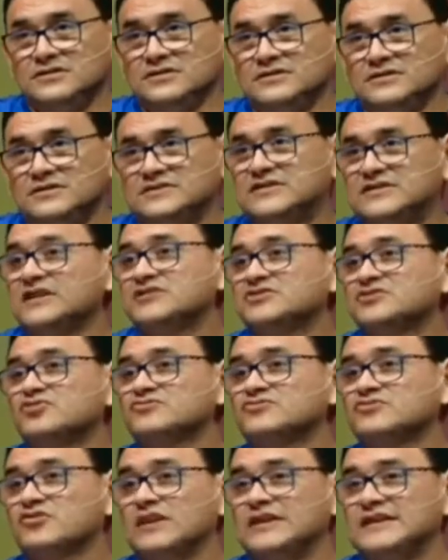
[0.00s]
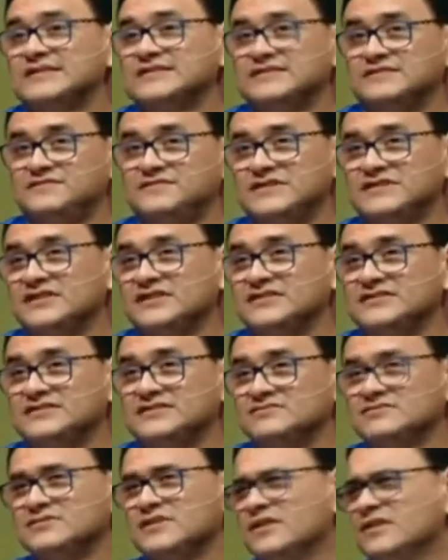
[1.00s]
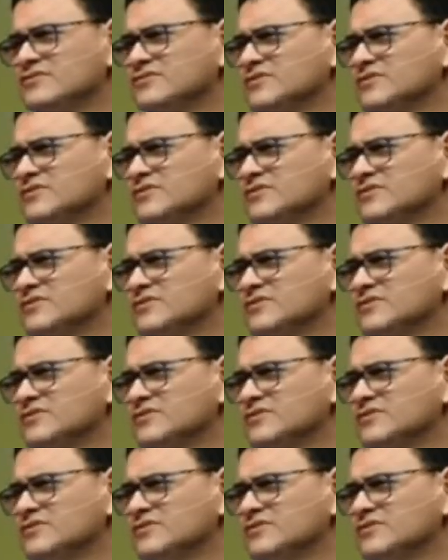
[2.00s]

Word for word: se eles controlassem a vida, eles diziam: não, eu